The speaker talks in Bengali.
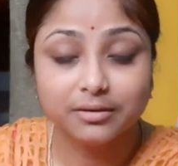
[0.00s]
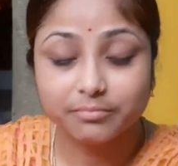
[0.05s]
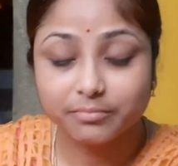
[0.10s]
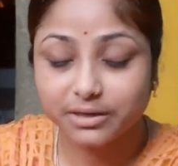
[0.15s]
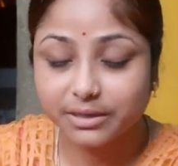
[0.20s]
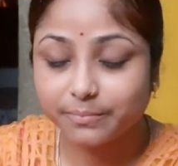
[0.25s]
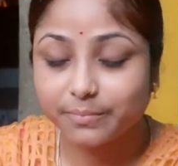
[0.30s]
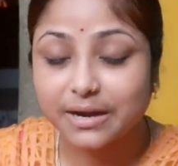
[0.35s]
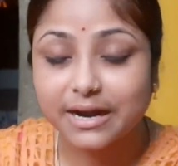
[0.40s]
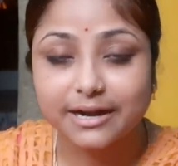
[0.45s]

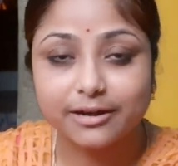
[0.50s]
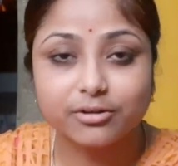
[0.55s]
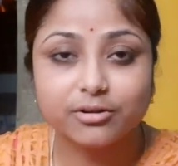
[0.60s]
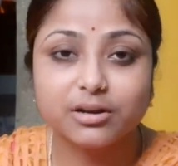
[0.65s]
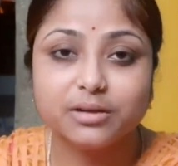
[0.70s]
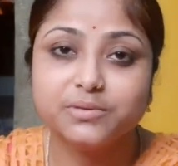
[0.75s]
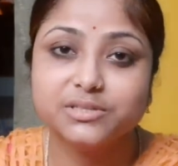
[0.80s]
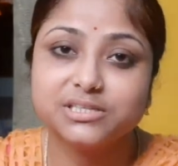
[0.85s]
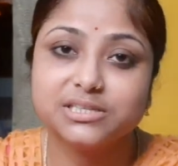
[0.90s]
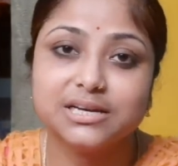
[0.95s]
মানে বার
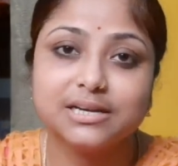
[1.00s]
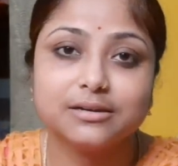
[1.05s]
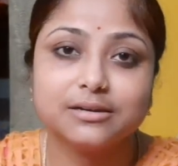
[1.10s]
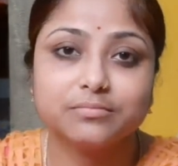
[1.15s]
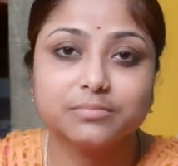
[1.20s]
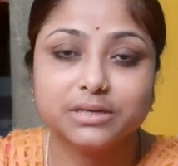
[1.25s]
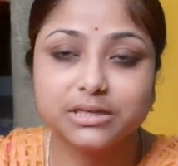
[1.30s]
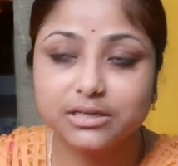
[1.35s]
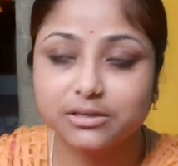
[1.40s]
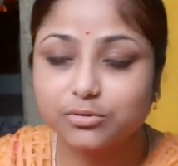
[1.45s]
করা বিশাল
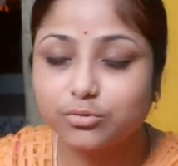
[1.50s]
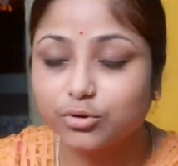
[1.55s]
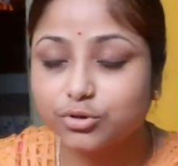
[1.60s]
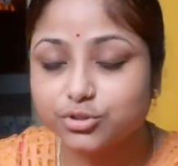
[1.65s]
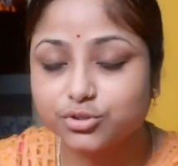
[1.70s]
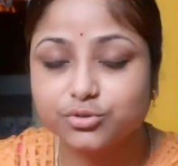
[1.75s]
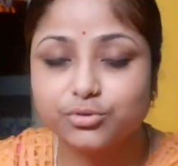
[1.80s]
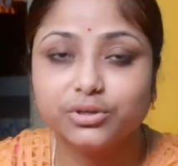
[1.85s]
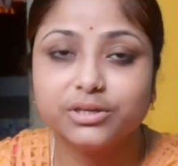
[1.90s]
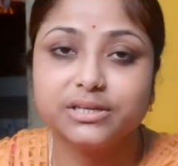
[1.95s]
মানে
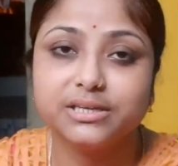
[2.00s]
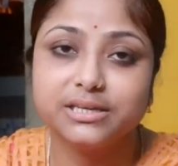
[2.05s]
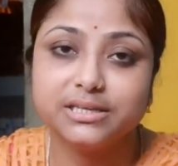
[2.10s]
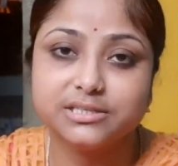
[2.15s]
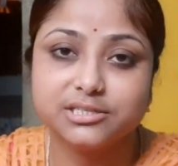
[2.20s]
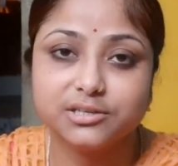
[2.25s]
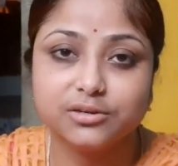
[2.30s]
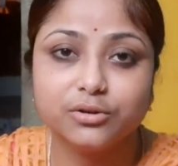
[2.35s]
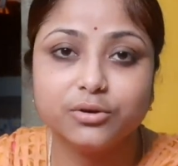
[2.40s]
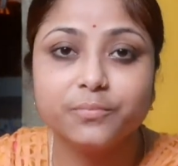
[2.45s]
কষ্ট হয়ে
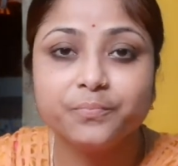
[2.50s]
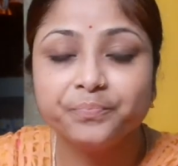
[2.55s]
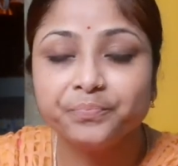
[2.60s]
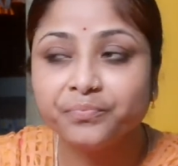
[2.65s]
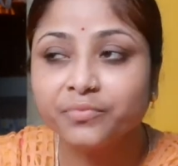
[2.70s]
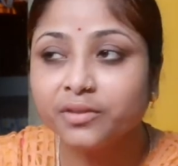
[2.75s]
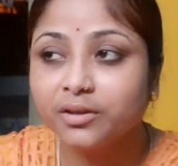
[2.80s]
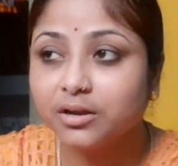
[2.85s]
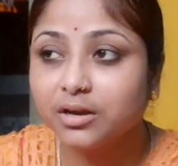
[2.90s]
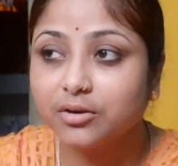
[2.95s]
গিয়েছিলো
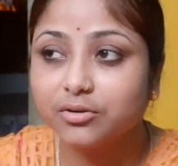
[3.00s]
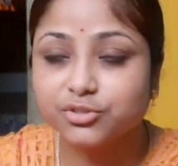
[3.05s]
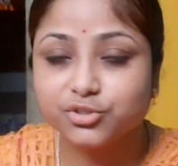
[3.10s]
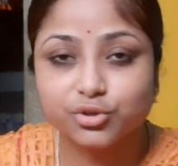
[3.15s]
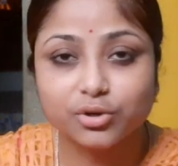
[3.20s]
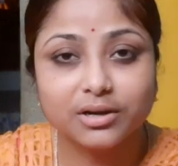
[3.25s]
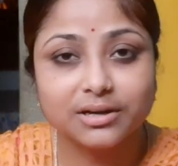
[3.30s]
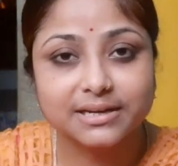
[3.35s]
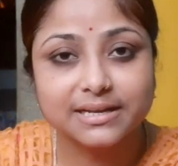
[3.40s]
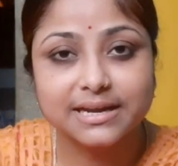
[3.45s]
কারণ
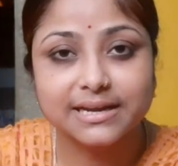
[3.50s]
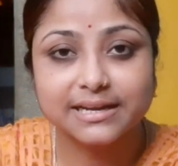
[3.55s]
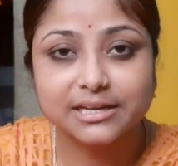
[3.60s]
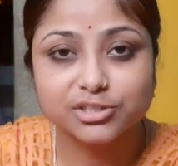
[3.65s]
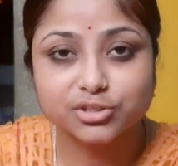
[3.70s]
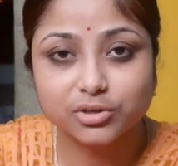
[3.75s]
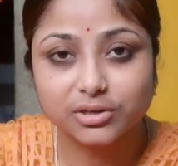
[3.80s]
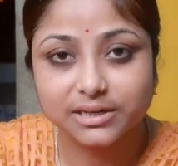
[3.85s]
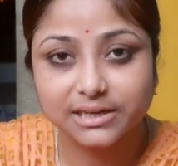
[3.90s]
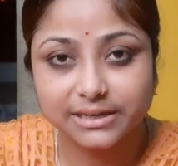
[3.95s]
জলটা আগে
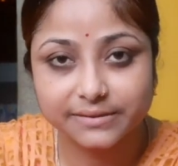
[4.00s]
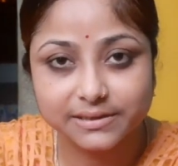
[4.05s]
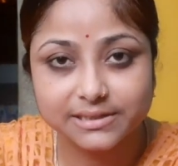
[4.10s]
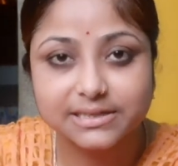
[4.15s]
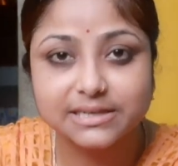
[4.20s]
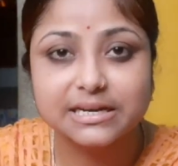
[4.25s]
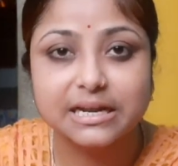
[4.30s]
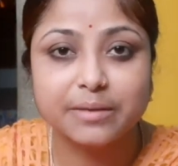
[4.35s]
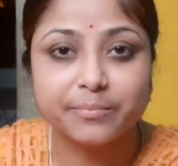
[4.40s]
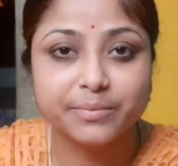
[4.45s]
জলের
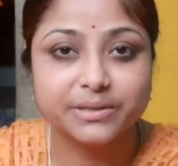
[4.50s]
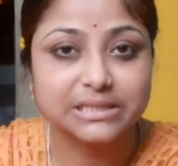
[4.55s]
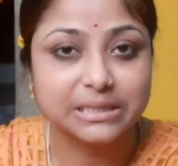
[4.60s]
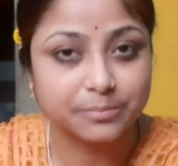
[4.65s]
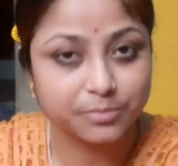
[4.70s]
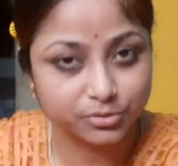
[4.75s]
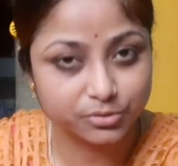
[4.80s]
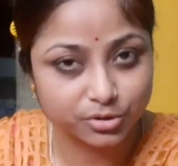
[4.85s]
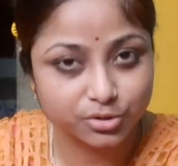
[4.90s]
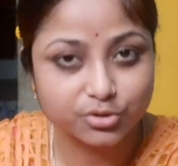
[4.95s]
লেভেলটা নামবে
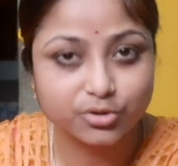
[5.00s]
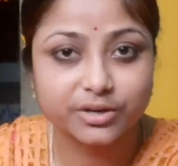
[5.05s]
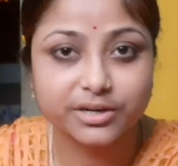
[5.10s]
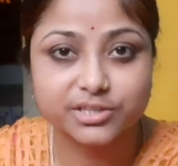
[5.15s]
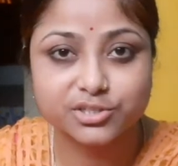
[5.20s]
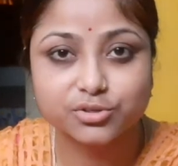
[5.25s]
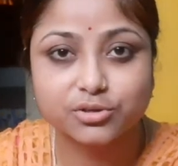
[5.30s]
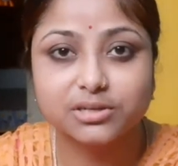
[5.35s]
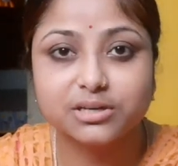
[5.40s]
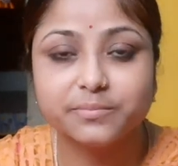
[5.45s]
তারপর তো
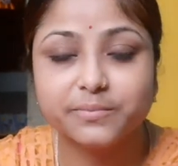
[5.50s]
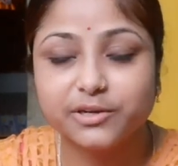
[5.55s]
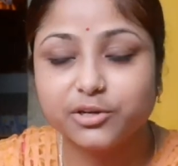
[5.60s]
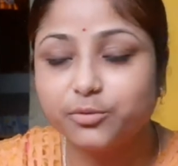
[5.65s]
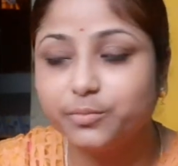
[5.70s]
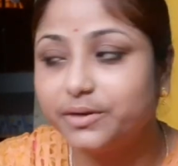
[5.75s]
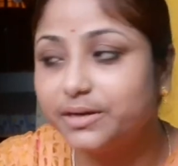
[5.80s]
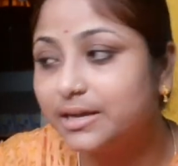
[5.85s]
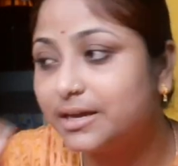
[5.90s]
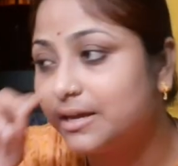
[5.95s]
ঘরের জলটা
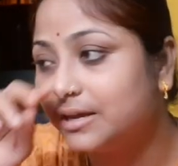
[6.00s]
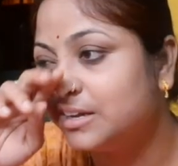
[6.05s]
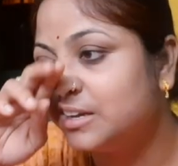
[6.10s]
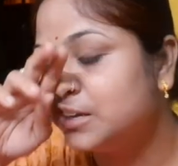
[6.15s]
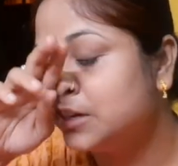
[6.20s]
বেরোবে না